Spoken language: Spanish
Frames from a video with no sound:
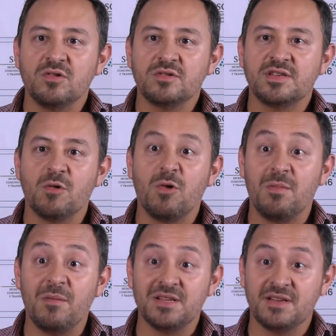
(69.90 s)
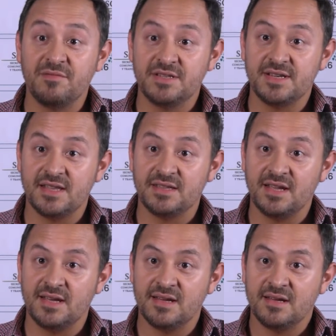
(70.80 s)
se vuelve más
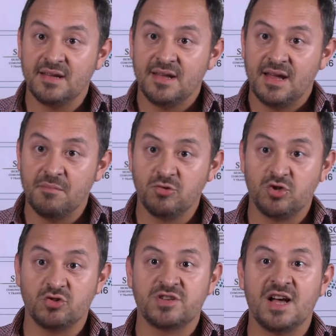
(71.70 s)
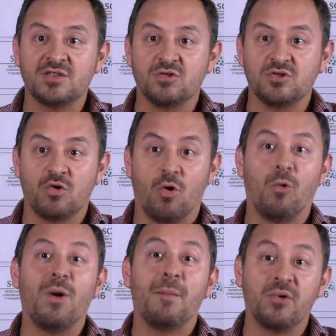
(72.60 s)
eficiente, en muchos casos
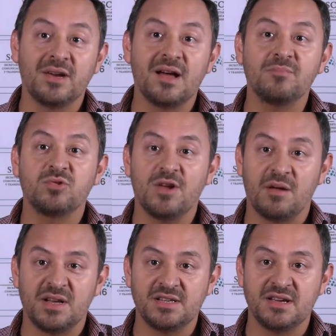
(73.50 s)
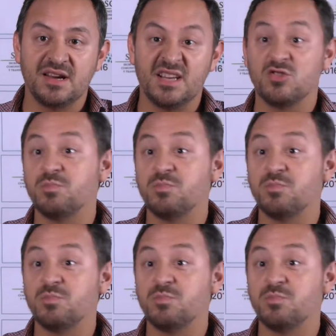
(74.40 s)
o va a poder capturar más ingresos,